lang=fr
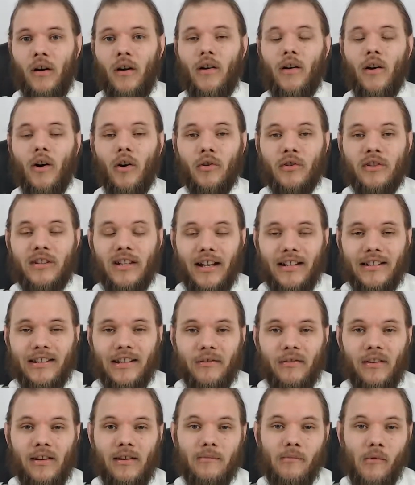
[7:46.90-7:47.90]
en cas
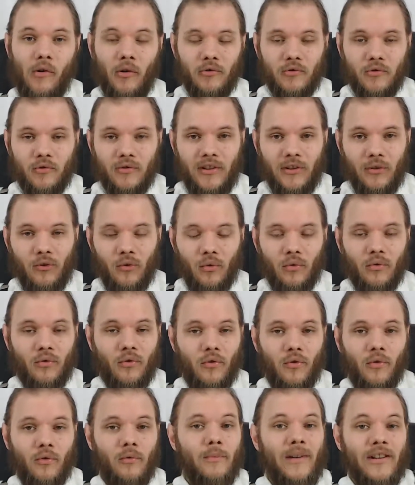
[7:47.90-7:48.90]
d'événement de
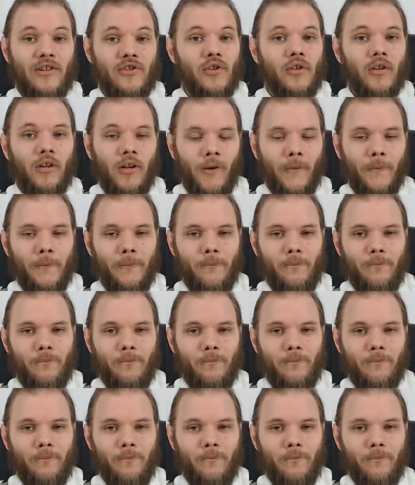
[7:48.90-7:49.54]
destruction majeure,